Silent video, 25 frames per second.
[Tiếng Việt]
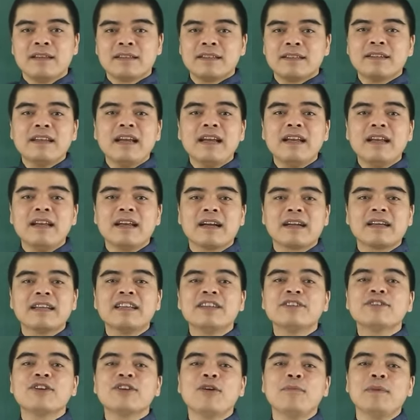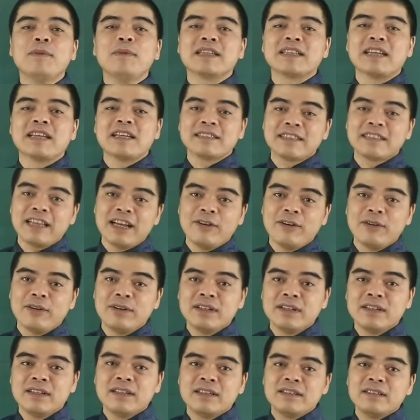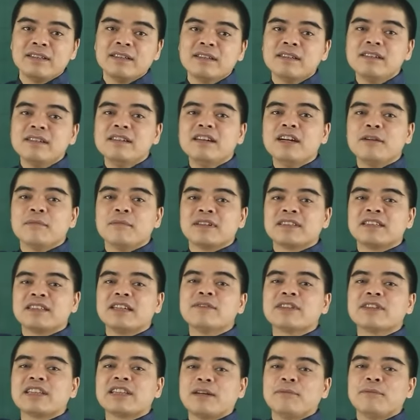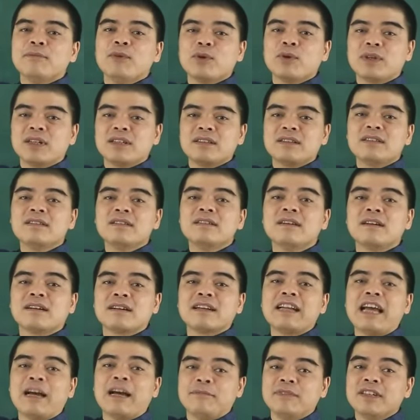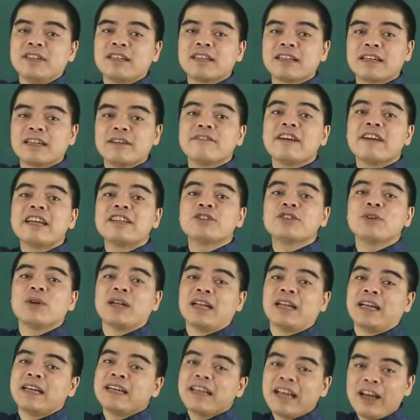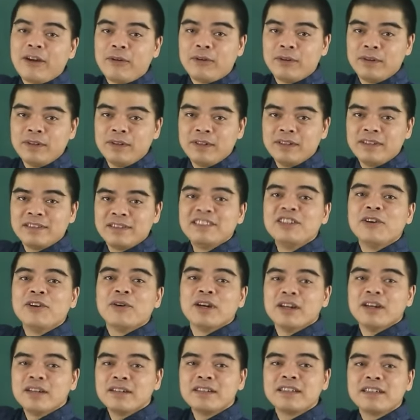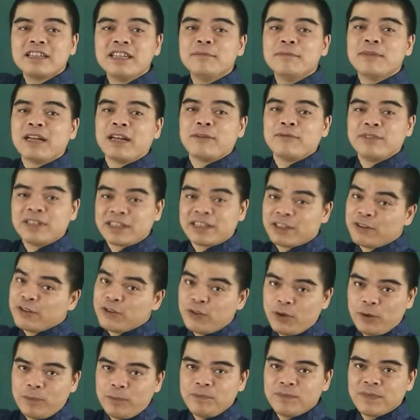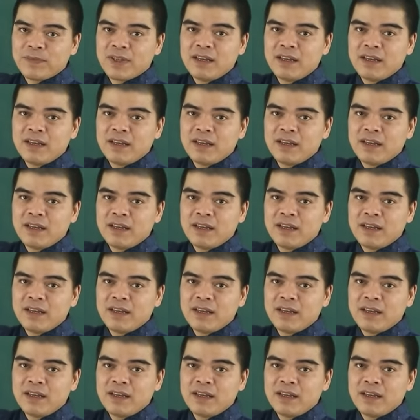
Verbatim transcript: thì đây là cái lý do mà tại sao những người mà sinh vào tháng 1 ấy, thường đảm nhận cái vai trò lãnh đạo nhiều hơn khi mà làm việc theo nhóm